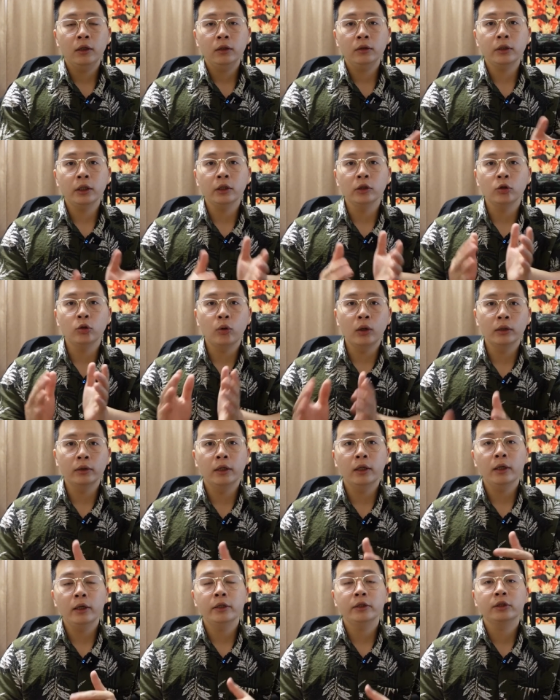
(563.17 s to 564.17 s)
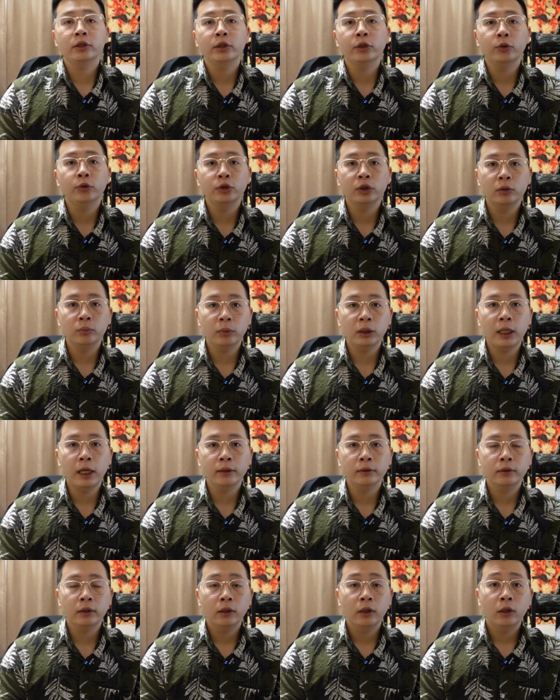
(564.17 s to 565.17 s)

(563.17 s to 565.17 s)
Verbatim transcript: tính toán ra execution plan